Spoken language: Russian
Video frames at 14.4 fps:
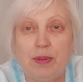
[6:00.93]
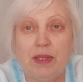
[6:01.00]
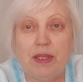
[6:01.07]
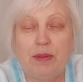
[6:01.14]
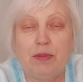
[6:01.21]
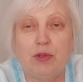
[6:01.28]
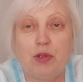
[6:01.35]

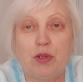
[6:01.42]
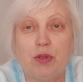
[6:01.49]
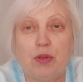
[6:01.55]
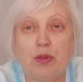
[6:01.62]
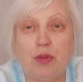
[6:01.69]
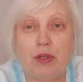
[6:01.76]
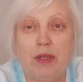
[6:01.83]
потому
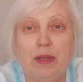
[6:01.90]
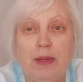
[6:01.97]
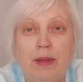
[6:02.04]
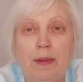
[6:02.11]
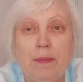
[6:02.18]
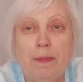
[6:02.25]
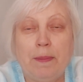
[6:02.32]
что,
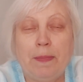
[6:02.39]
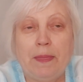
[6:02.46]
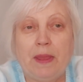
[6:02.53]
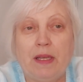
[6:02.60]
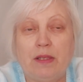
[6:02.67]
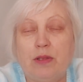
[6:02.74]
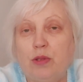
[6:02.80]
э,